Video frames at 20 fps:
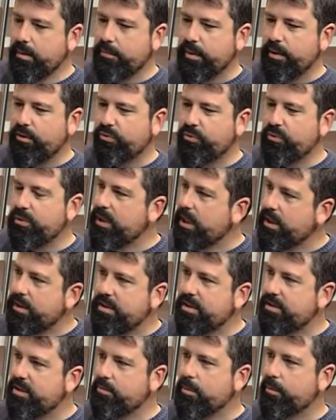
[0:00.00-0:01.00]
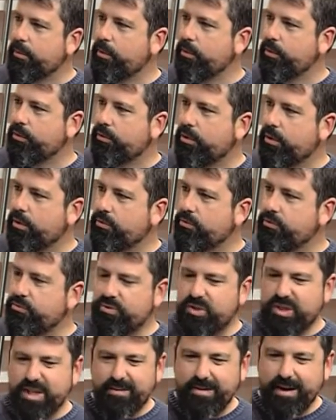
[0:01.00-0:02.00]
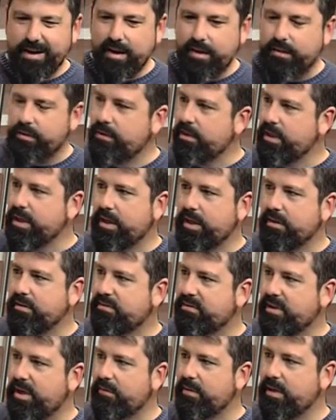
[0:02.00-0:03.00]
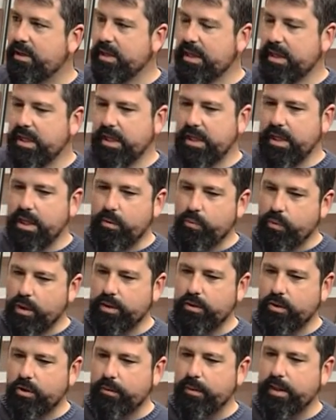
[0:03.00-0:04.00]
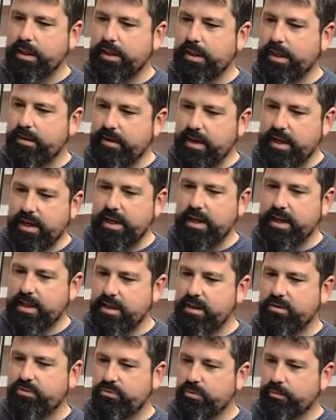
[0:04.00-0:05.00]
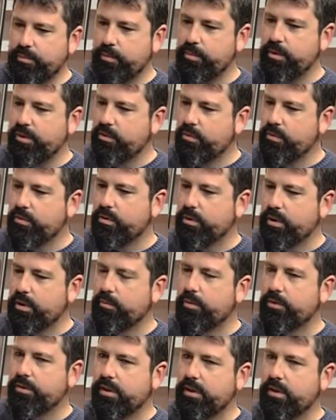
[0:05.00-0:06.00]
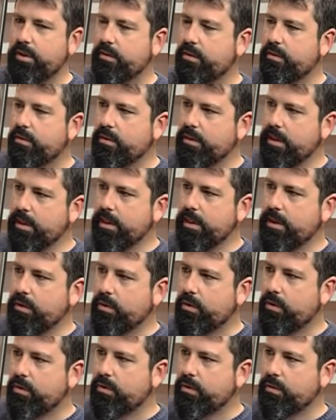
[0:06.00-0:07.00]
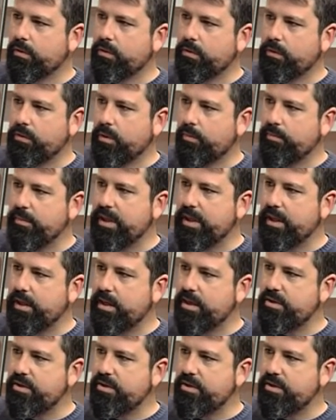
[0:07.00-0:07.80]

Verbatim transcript: pero es un grandísimo productor, es un trabajador incansable y cuando lo ves trabajar allí en su propio estudio, que lo hemos tenido con, con Mikel